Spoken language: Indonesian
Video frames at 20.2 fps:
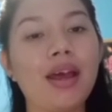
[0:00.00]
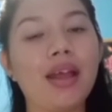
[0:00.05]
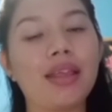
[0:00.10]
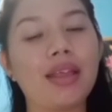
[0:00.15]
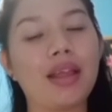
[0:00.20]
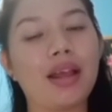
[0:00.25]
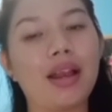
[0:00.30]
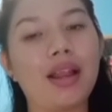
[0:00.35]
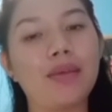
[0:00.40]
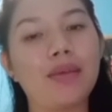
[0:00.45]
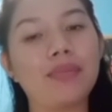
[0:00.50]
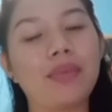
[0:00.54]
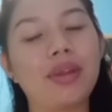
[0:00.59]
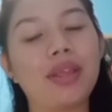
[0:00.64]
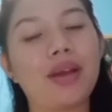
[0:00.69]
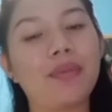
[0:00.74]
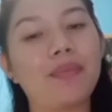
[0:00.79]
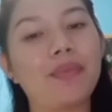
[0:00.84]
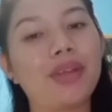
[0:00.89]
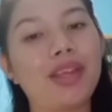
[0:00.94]
dalam
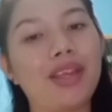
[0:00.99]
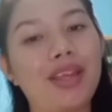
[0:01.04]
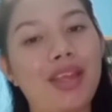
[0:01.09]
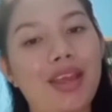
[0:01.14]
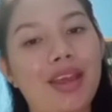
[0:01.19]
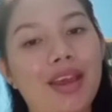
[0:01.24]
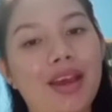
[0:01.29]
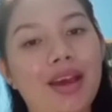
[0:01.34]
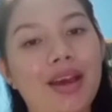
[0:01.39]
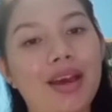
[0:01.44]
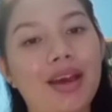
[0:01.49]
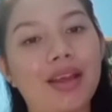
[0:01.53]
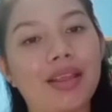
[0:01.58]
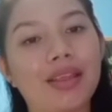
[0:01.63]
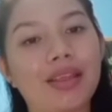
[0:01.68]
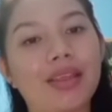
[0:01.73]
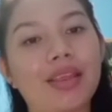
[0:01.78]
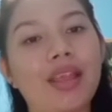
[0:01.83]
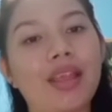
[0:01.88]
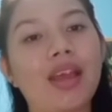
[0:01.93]
bidang
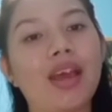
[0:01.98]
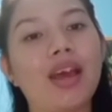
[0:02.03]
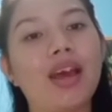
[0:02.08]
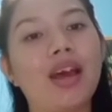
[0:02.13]
pendidikan